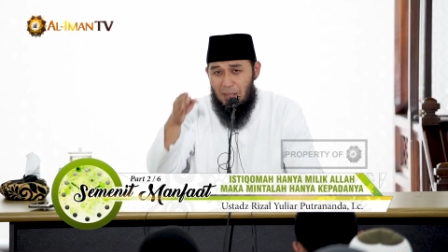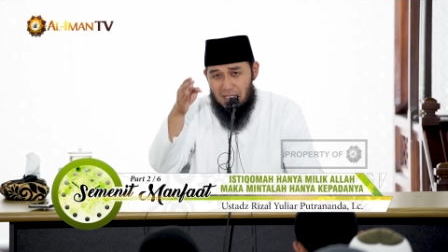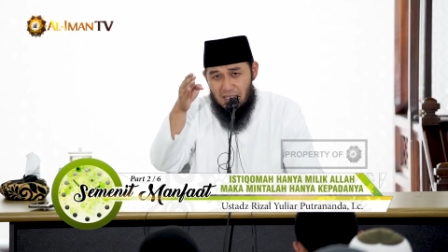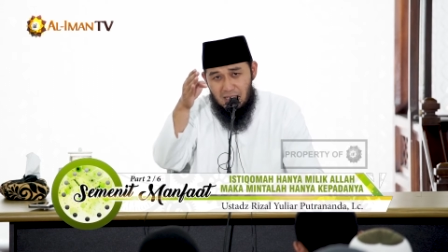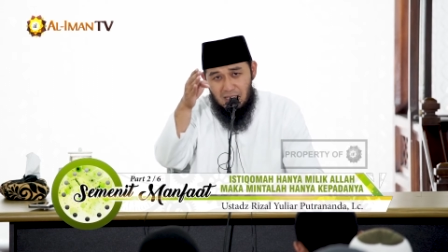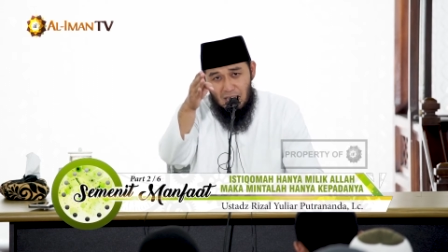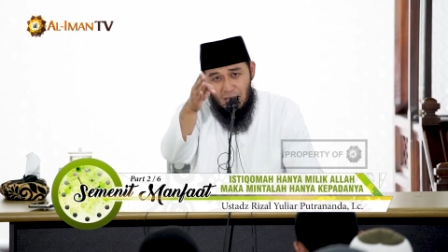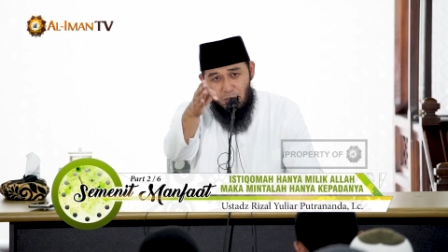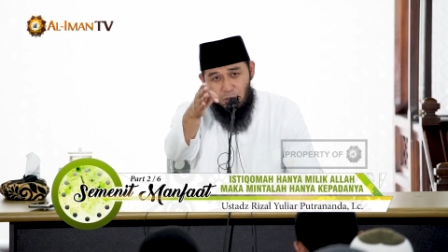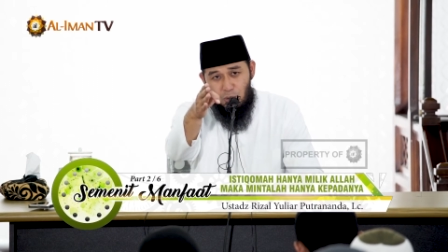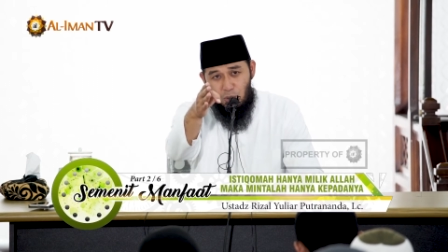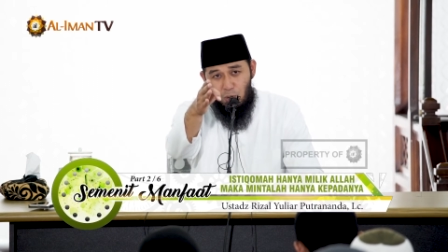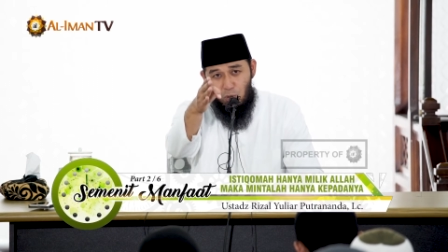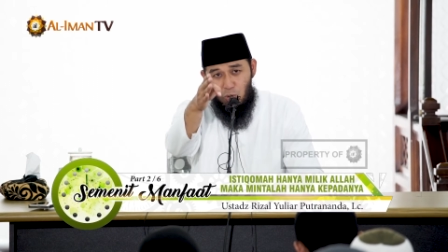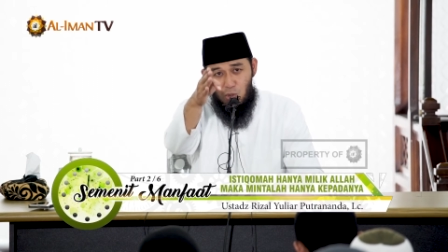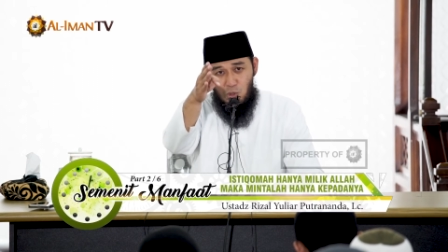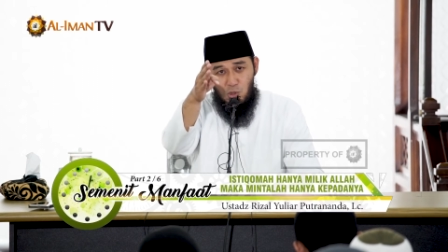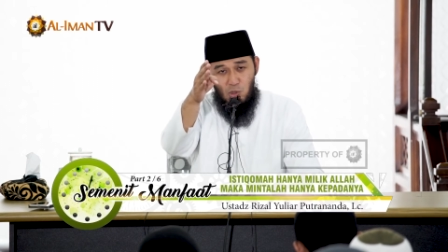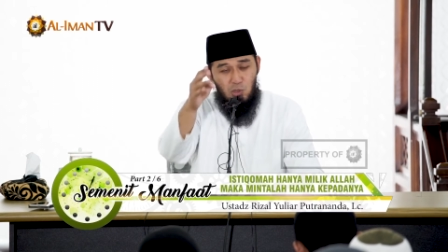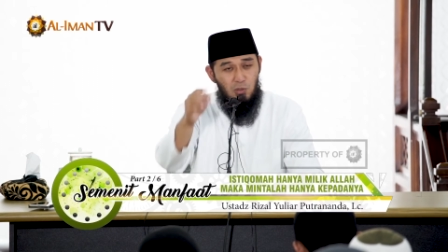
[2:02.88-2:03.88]
pasti
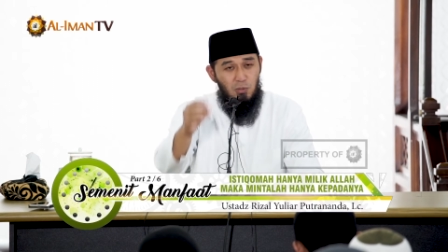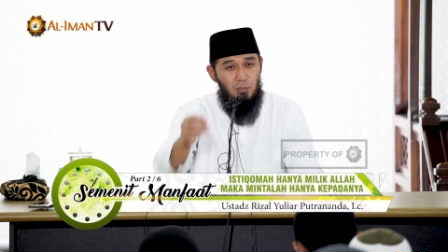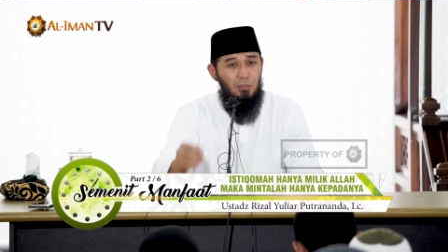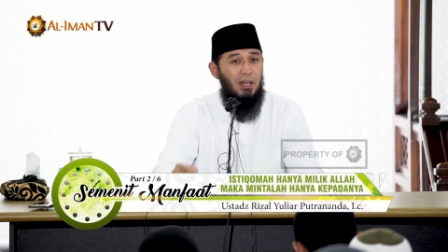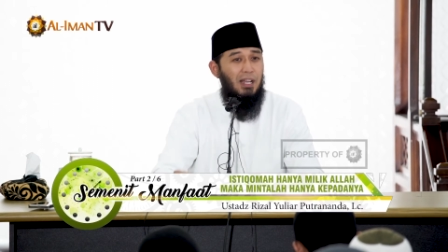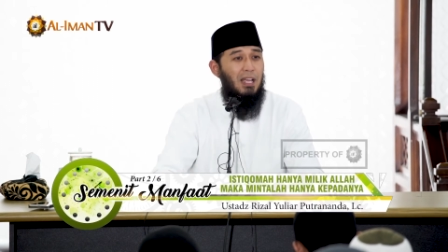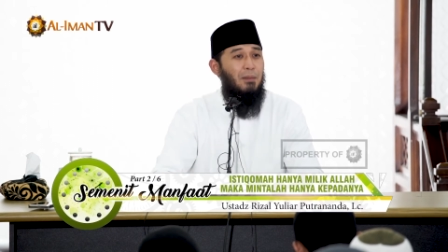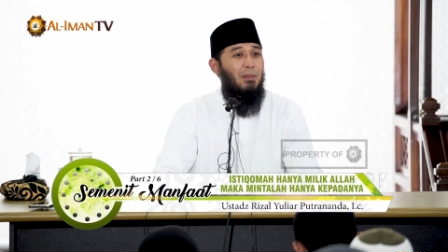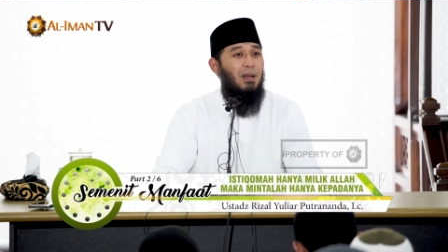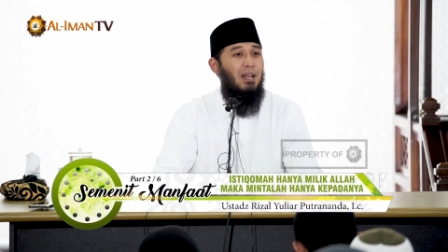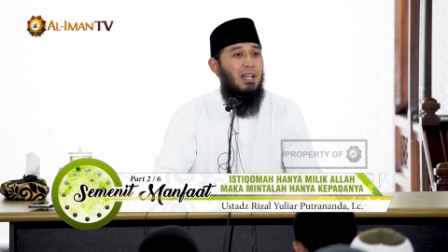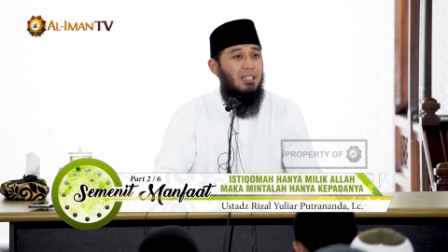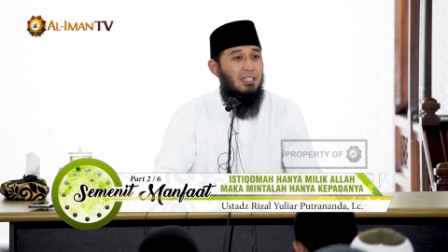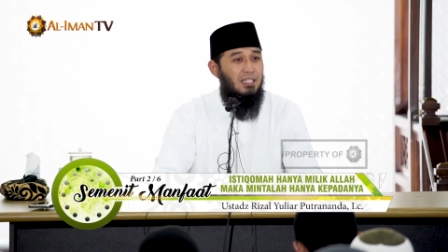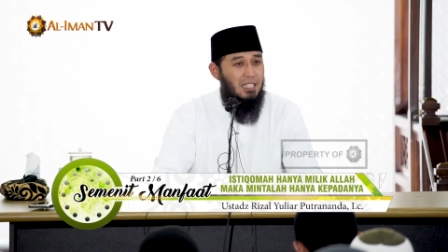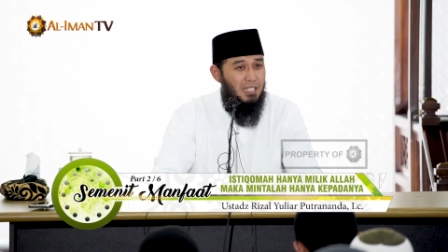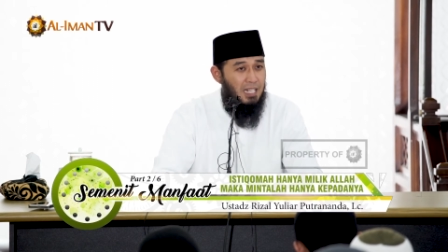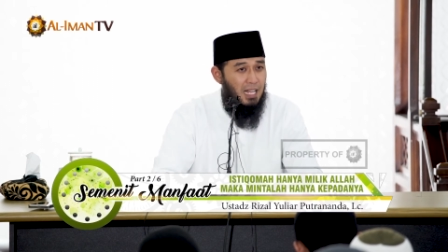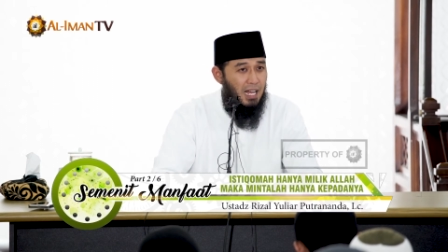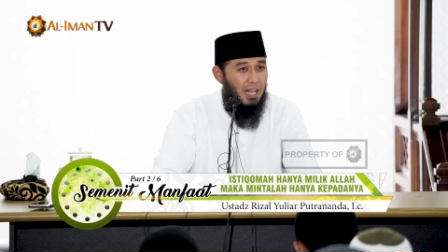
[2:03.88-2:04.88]
lurus. Bagaimana
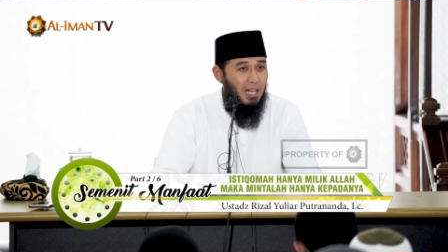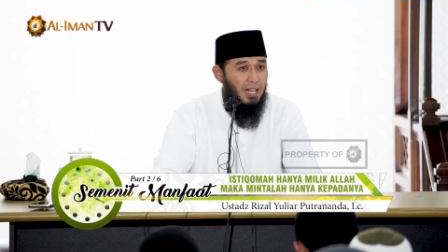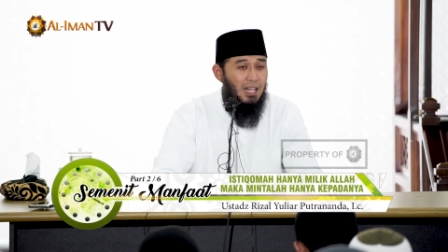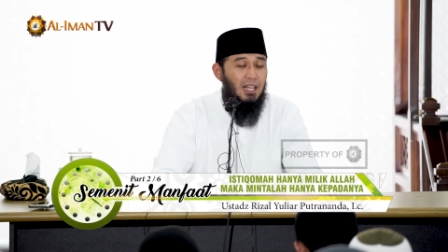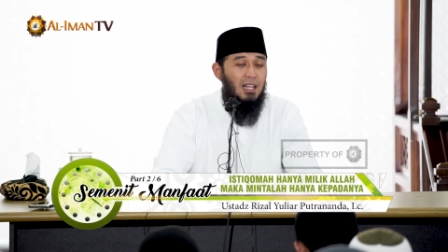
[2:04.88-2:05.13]
tidak?